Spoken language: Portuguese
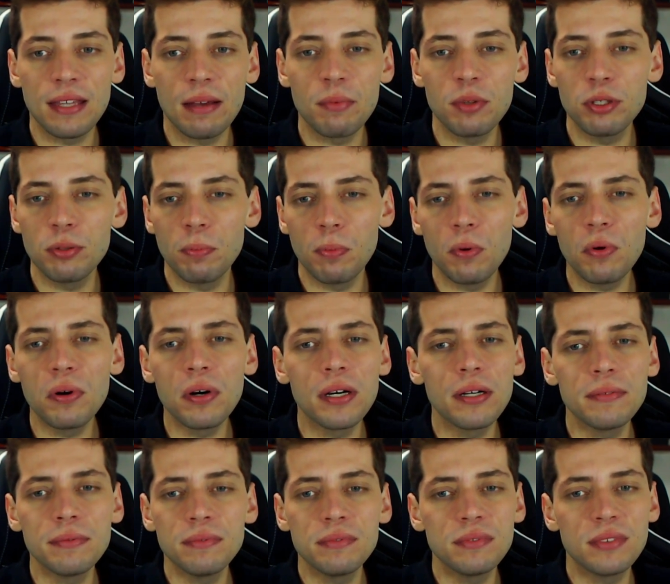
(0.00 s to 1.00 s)
tá muito
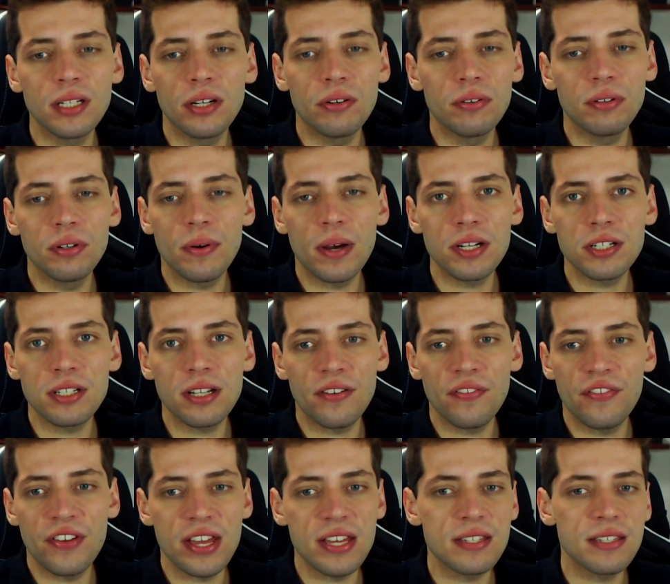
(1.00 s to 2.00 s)
boa, então eu acho que da
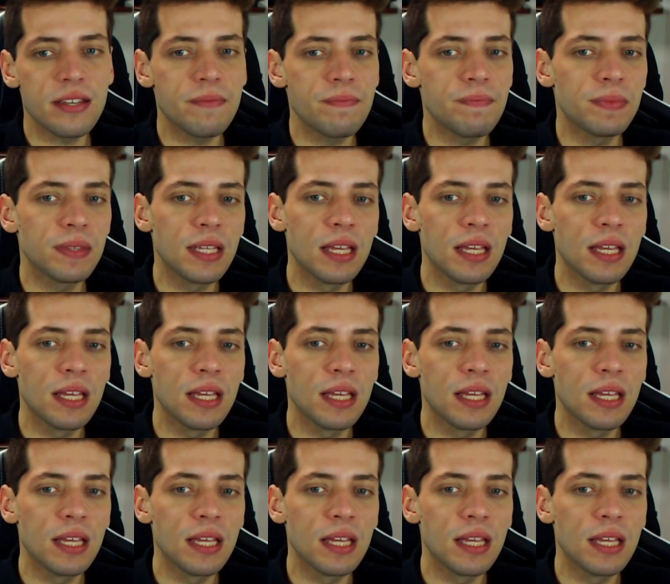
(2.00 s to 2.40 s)
FaZe.